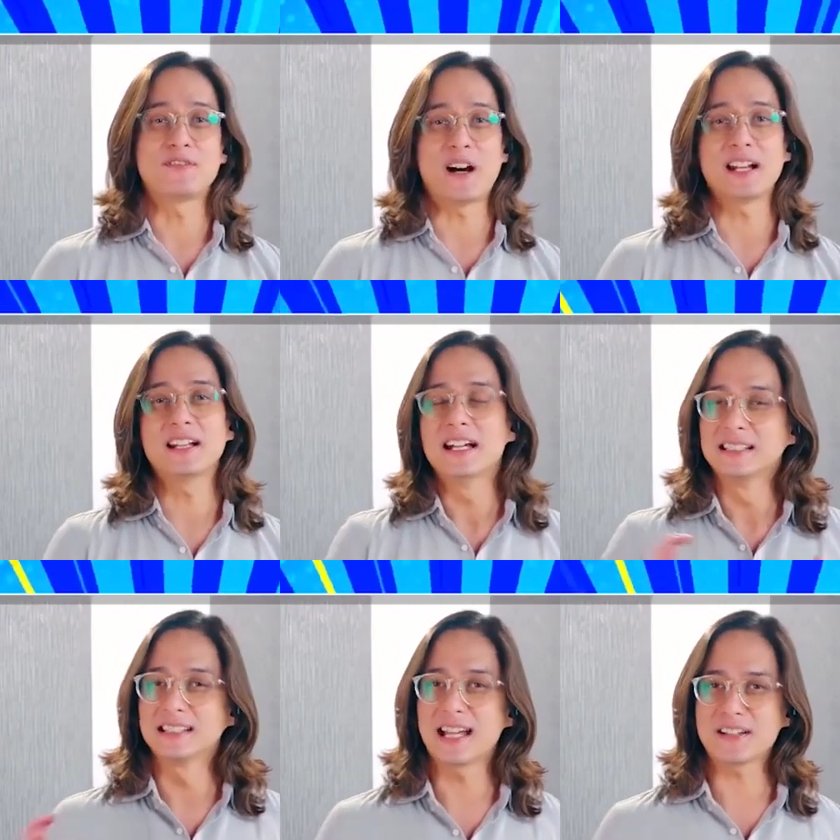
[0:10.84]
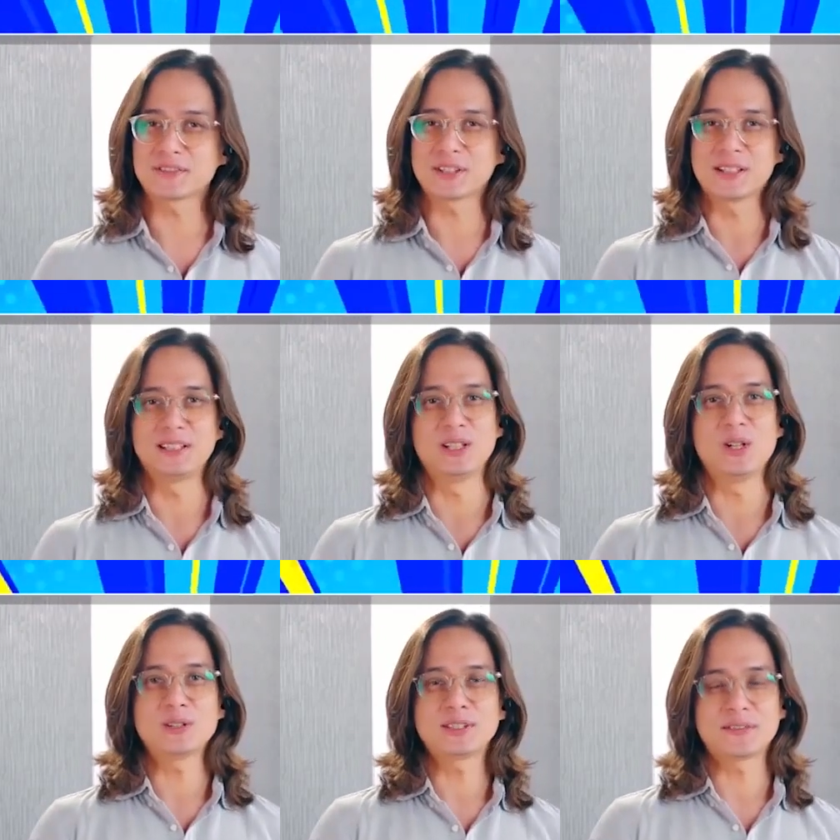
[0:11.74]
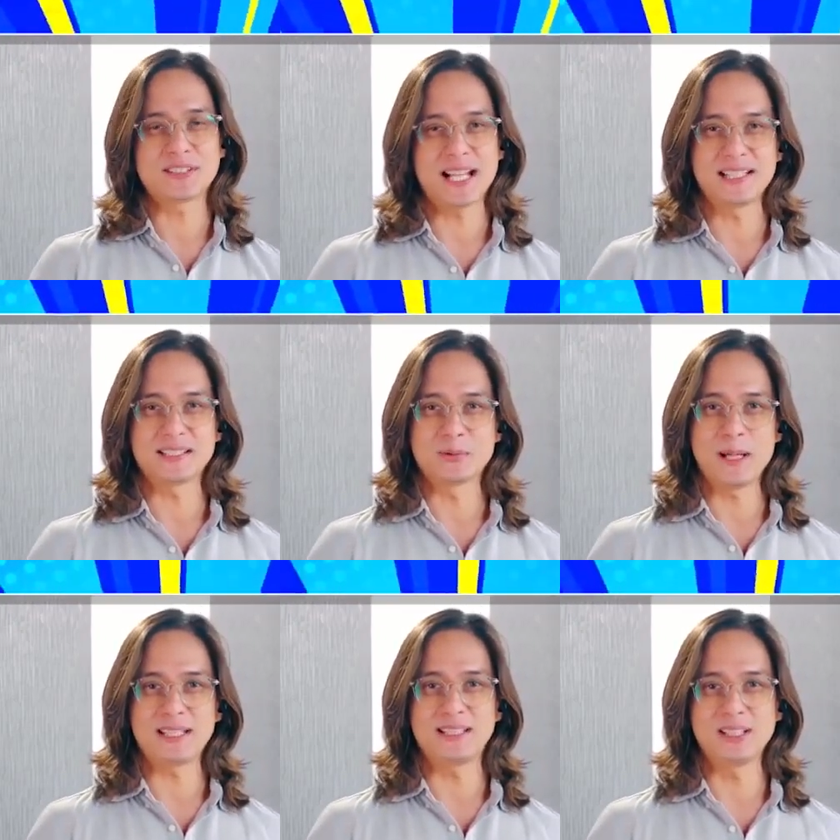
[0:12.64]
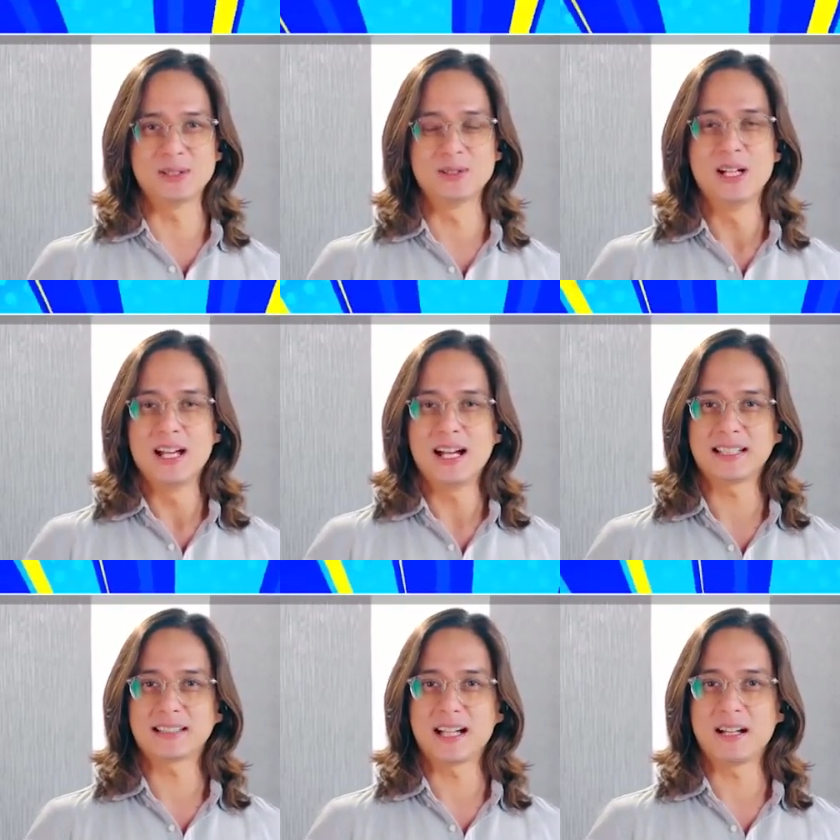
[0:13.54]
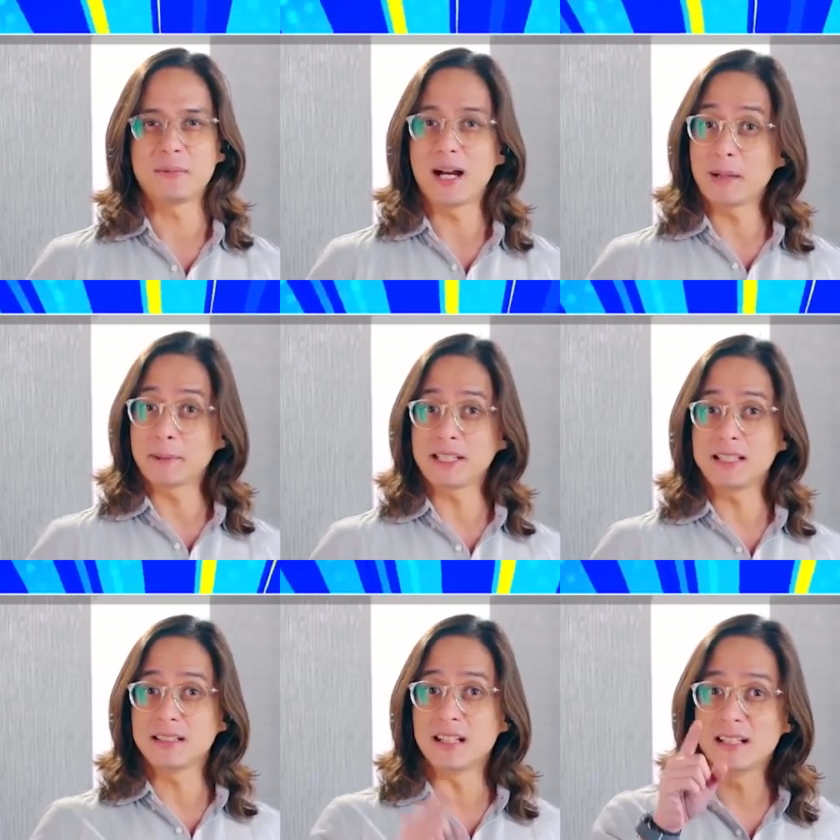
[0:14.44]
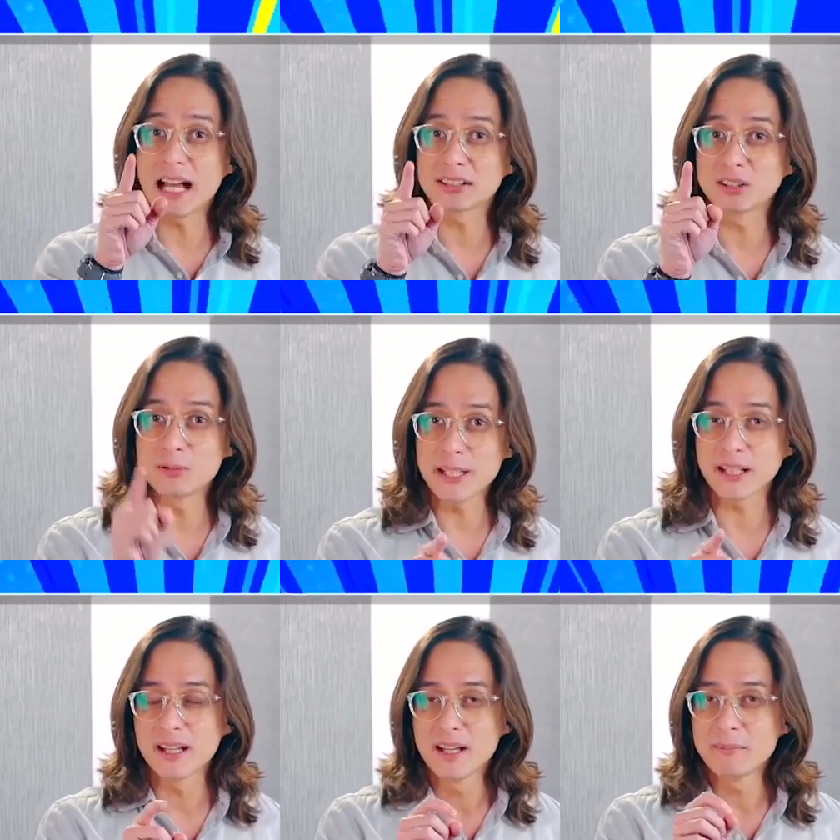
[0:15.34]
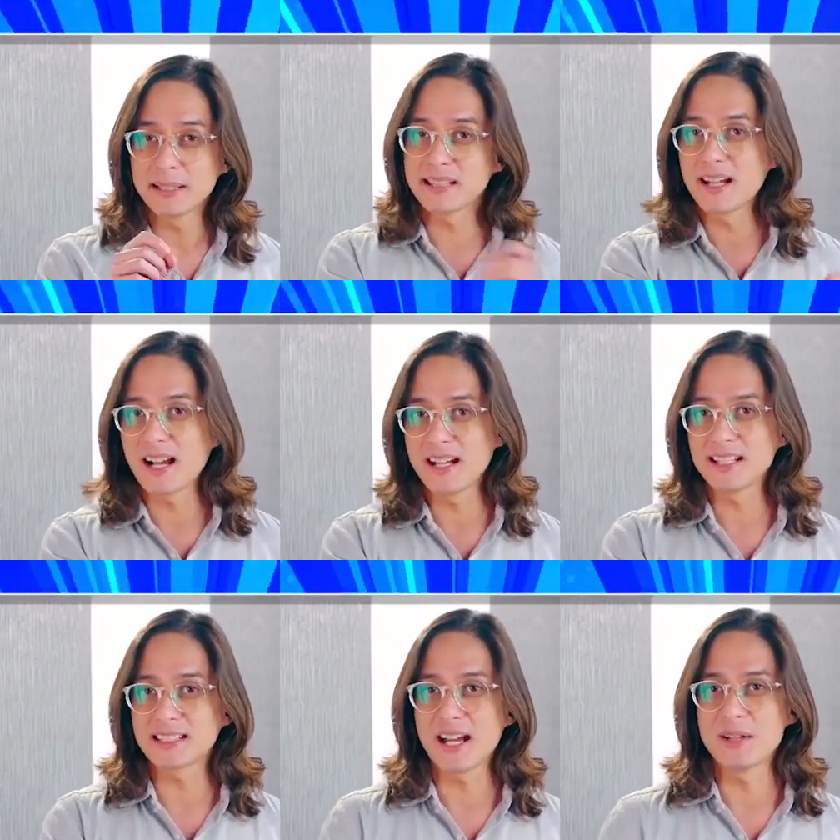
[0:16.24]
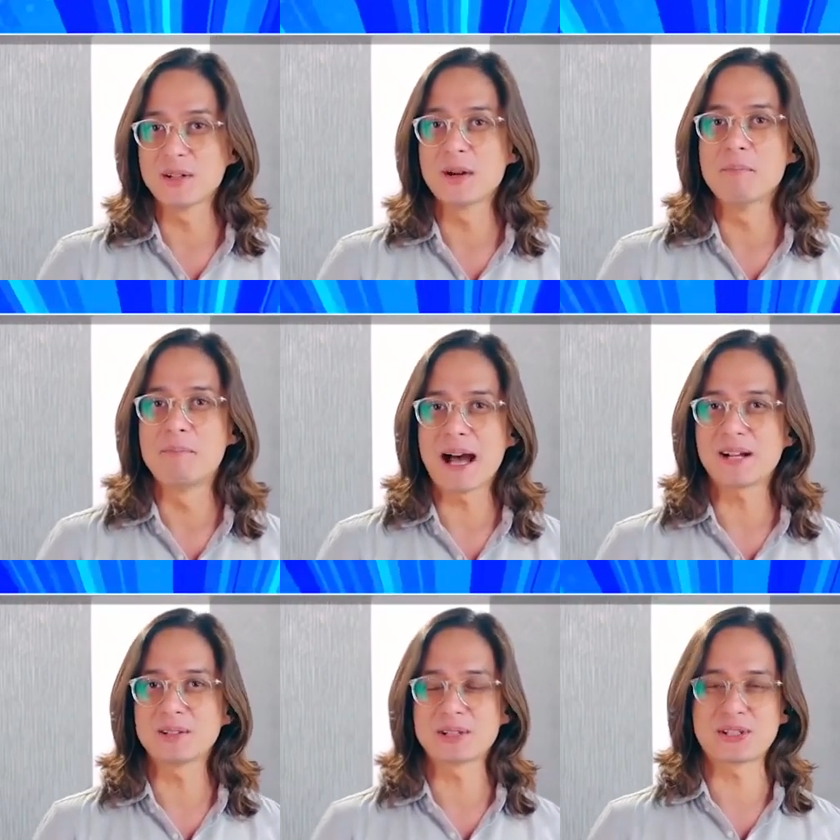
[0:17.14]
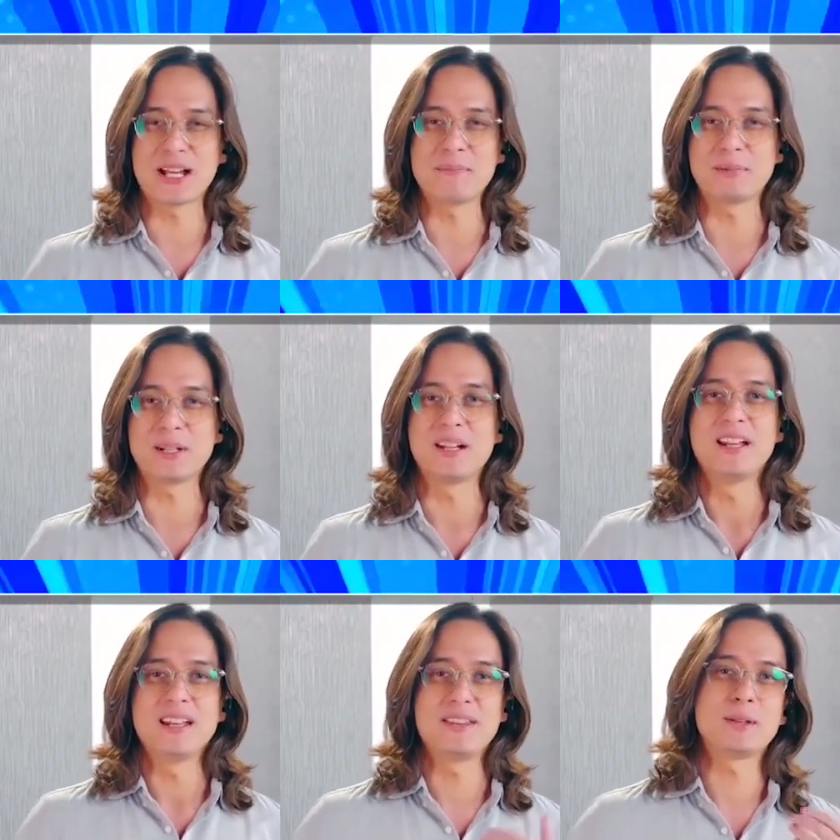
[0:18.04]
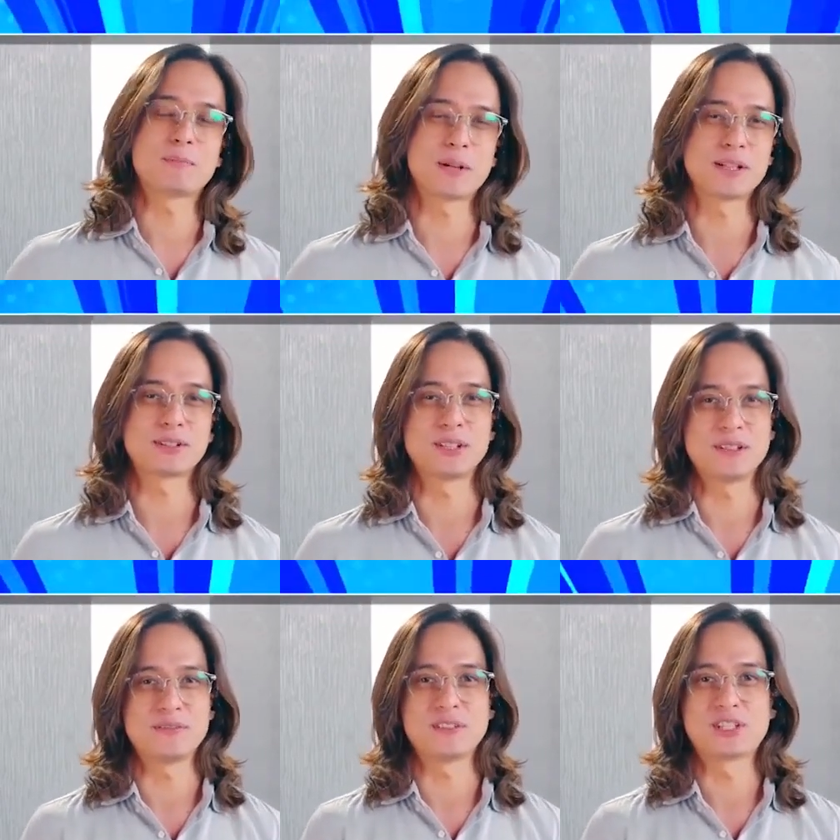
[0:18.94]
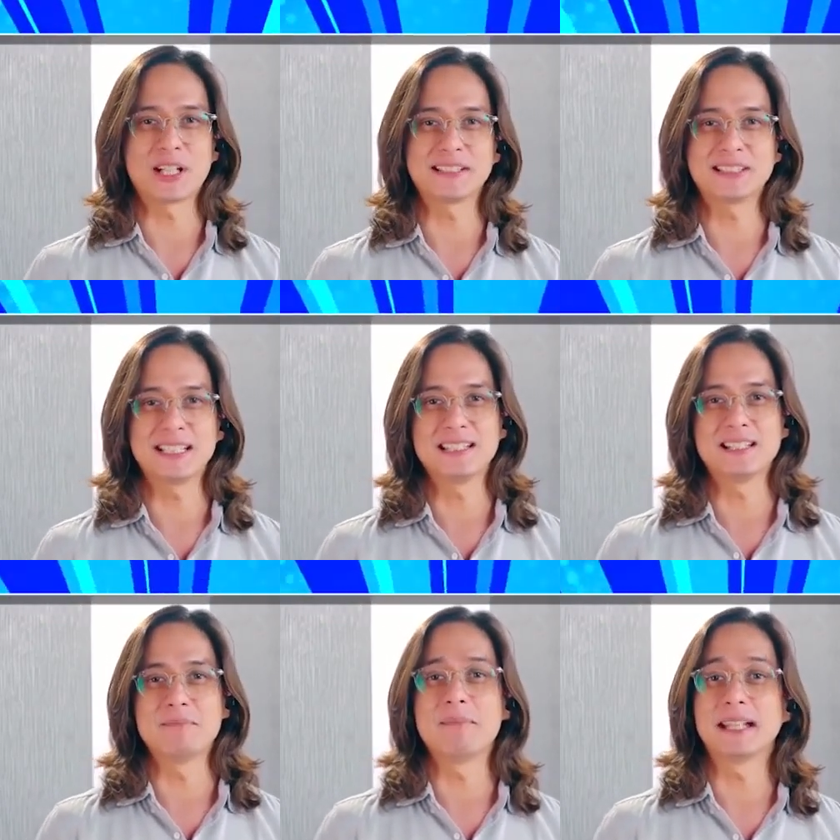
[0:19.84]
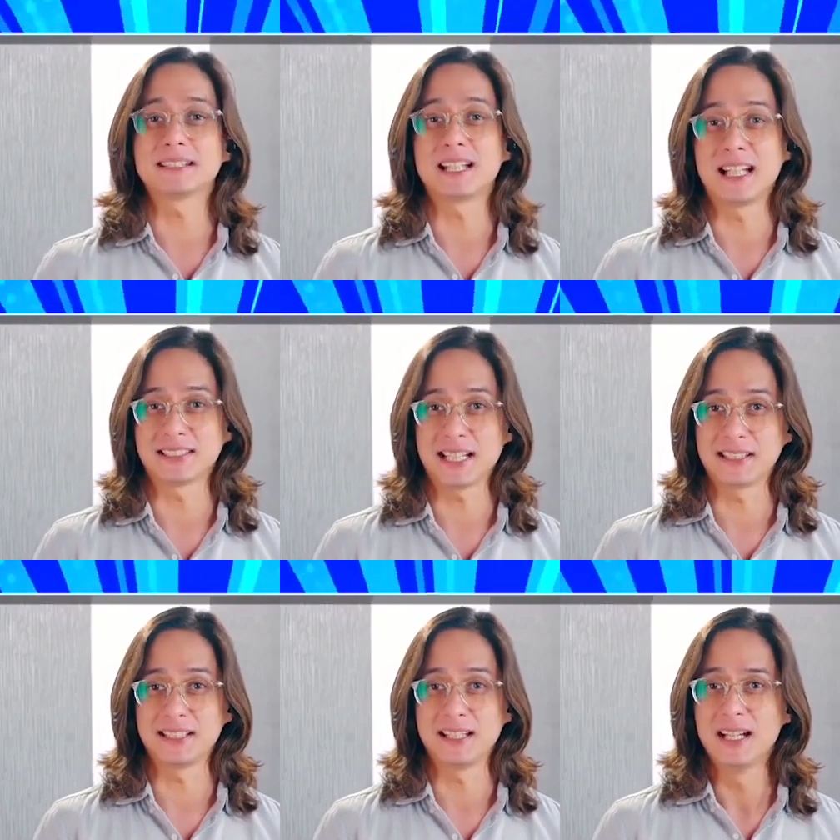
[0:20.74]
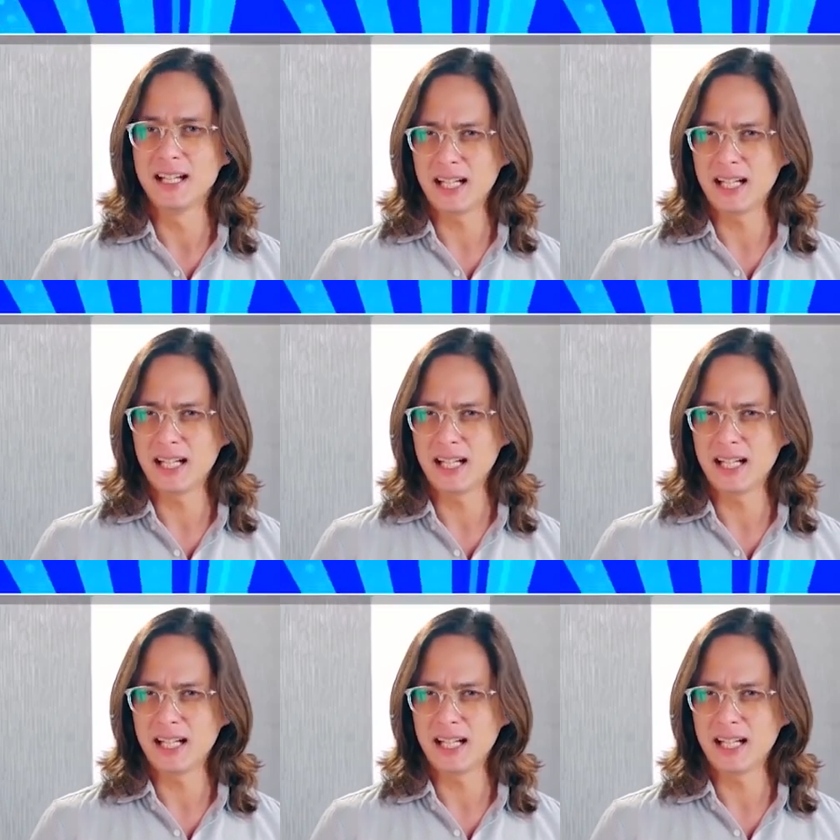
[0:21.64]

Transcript: of fun, laughter, and loads of talent await you. At uh, mga kapatid, last week, may tinanghal na tayong bagong champion in the person of Justin the Mental Assassin.